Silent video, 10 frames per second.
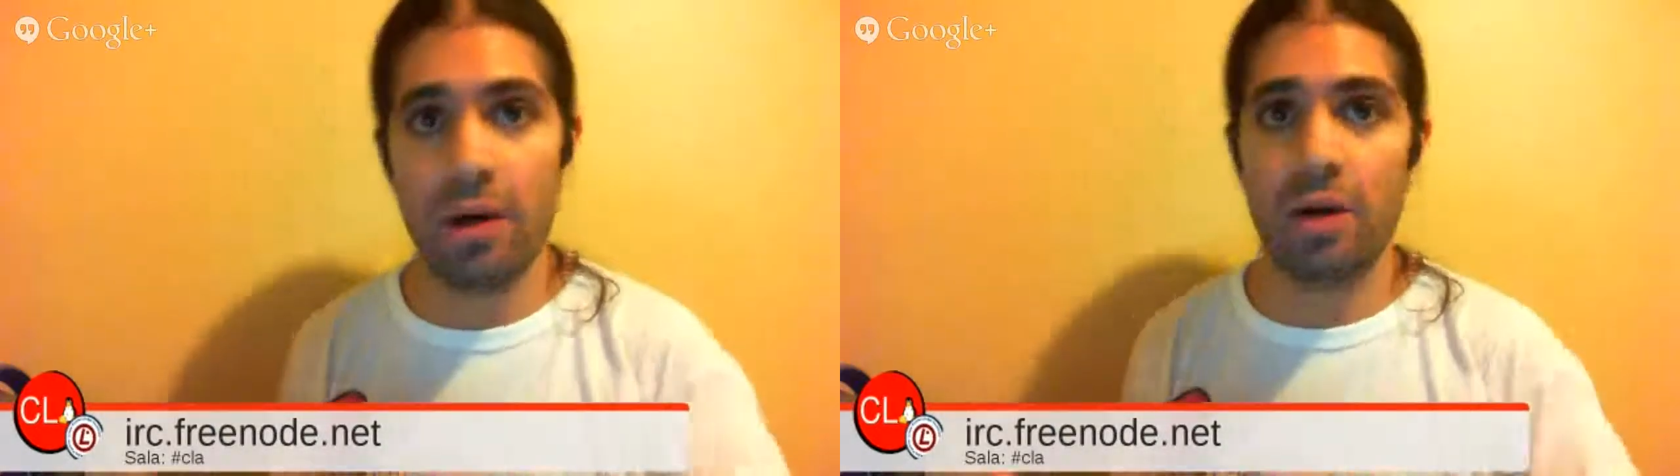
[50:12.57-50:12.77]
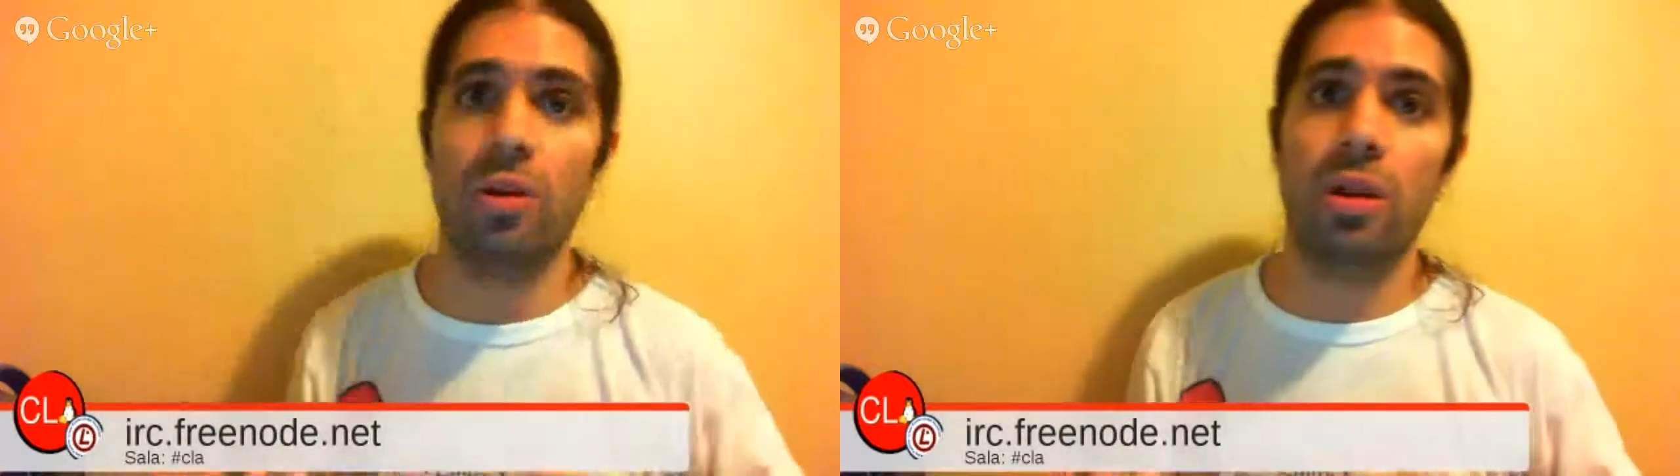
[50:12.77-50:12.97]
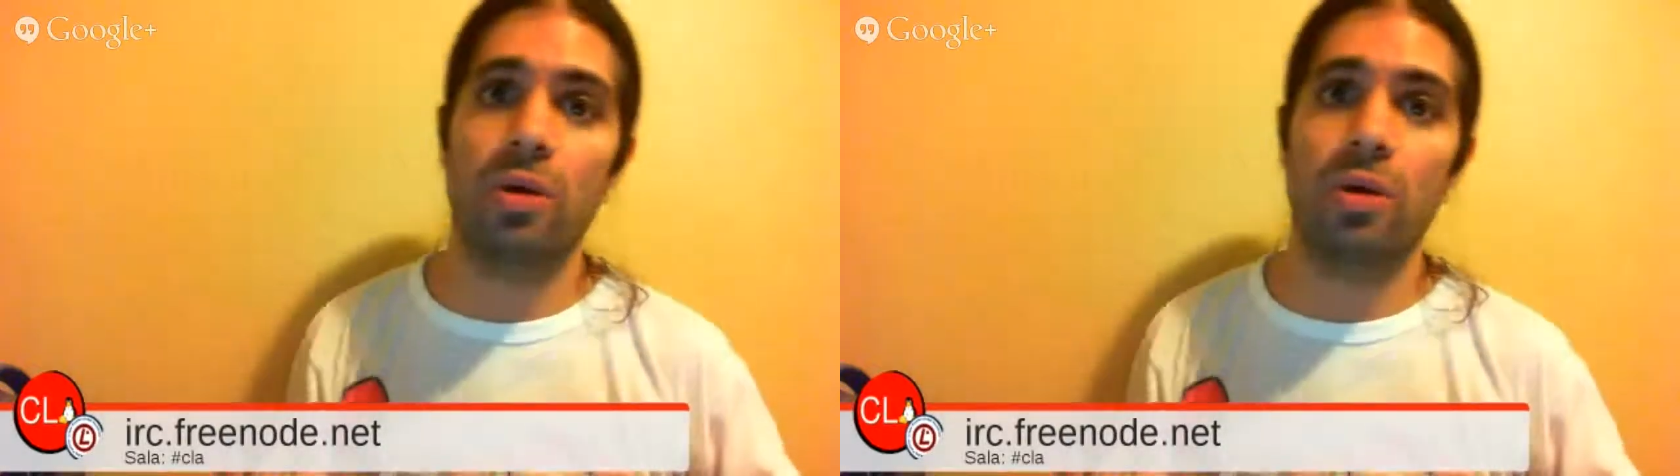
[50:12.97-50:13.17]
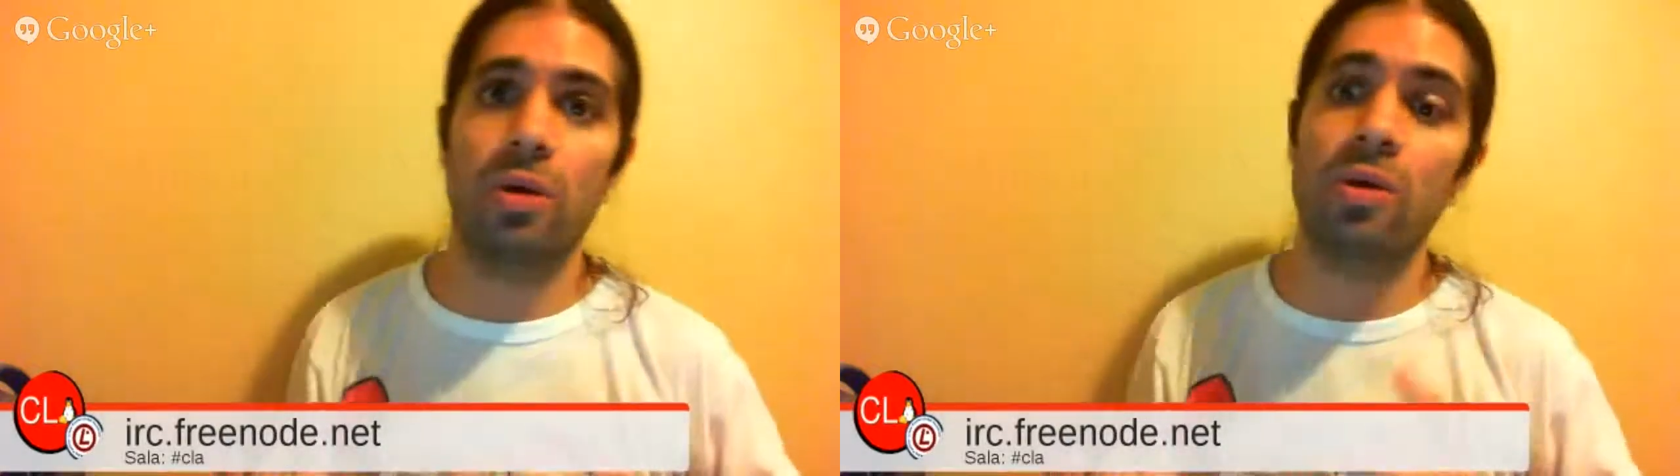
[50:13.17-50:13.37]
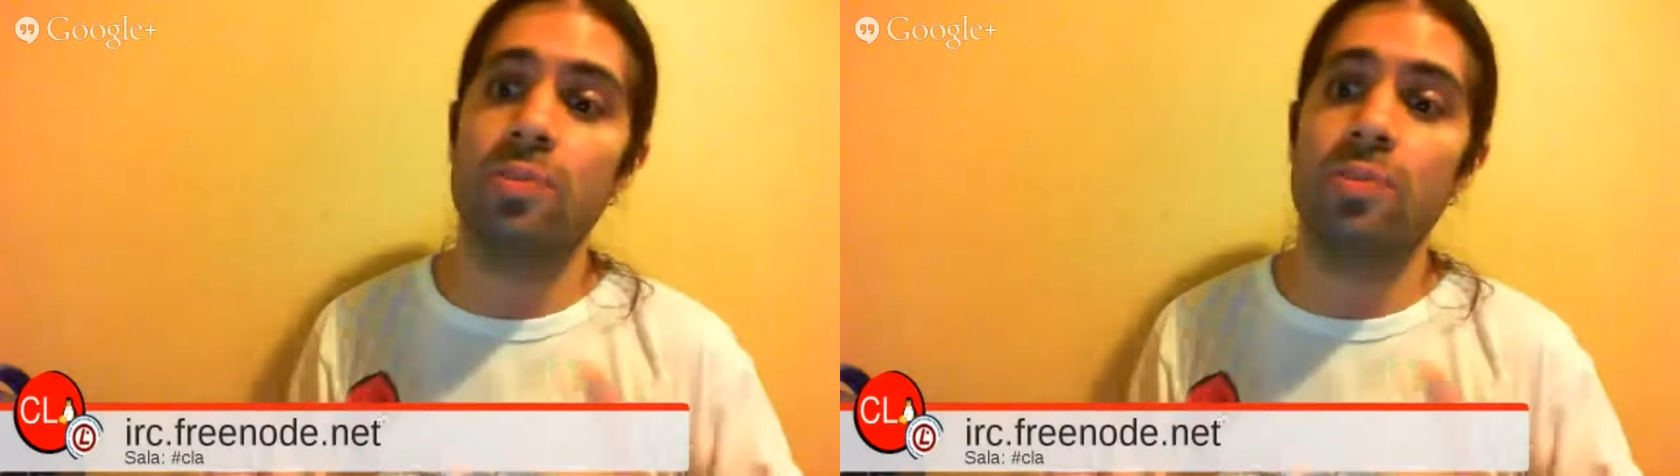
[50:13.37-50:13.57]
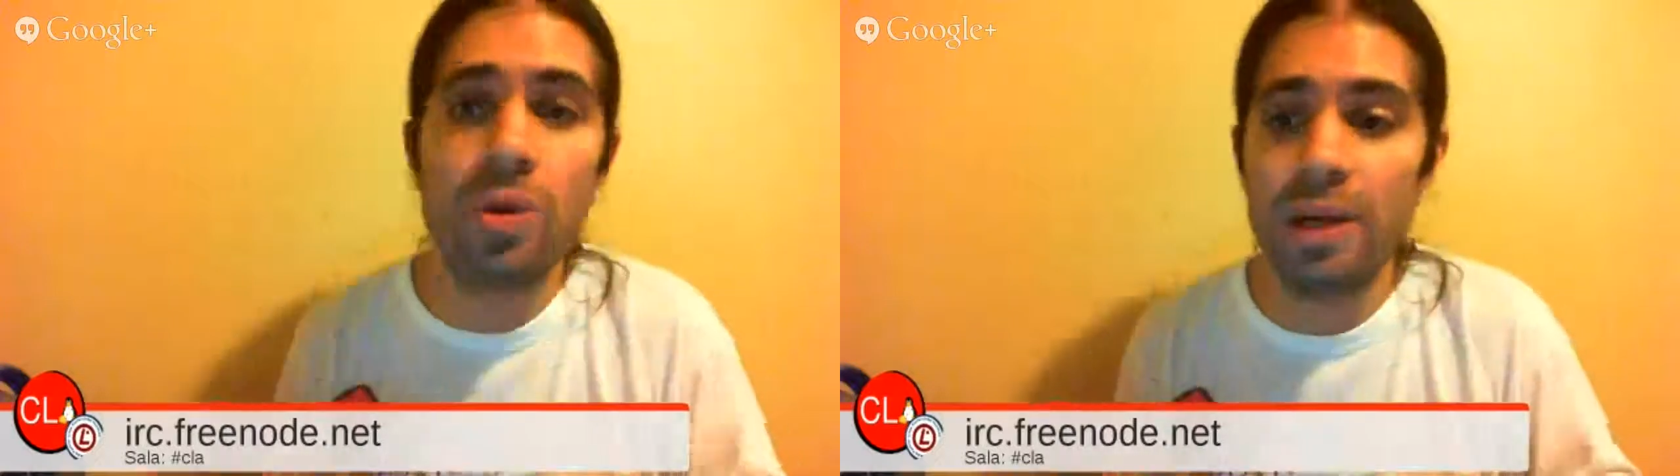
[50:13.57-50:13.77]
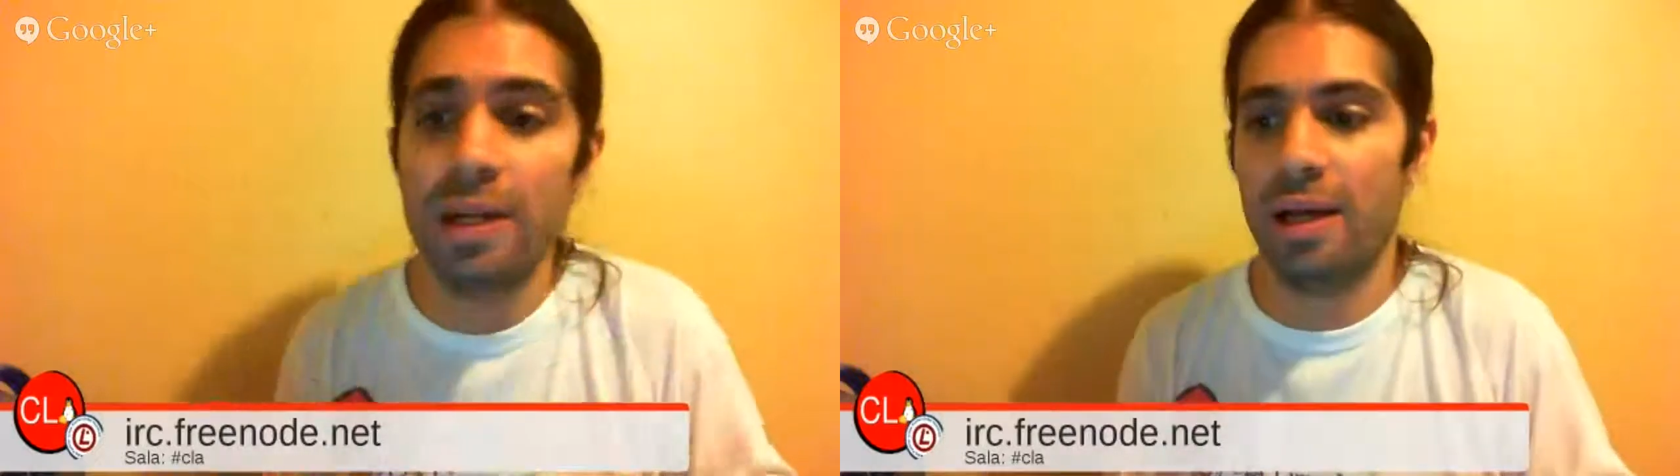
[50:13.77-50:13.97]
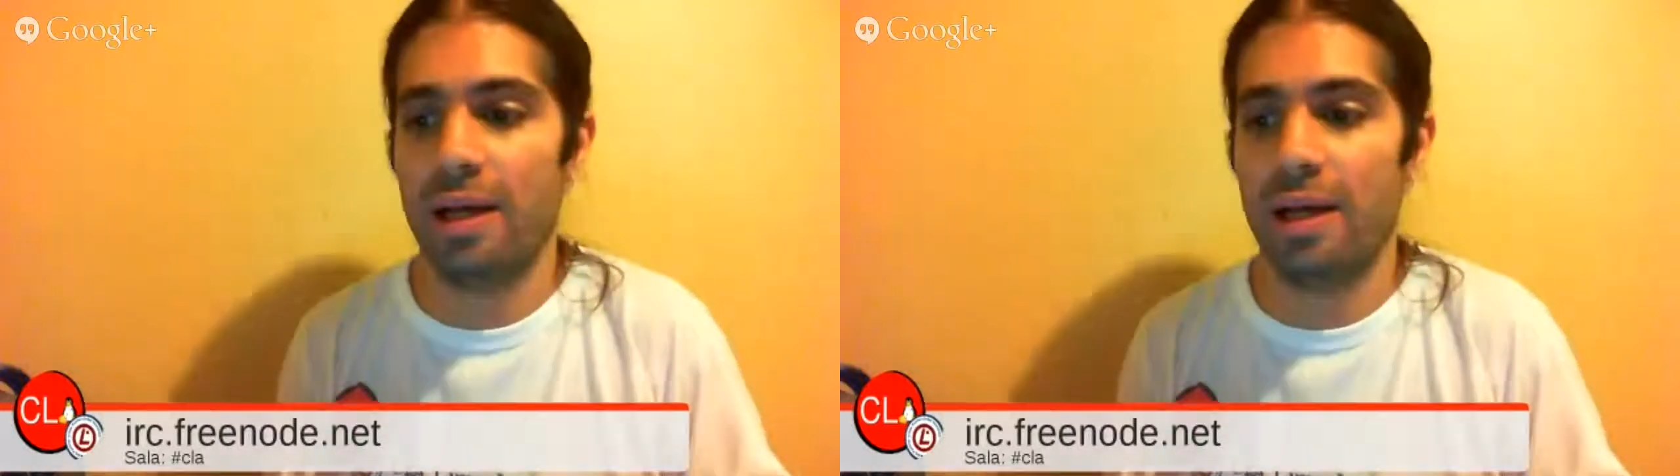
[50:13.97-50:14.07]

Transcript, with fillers: Cuando, por lo menos cuando van a,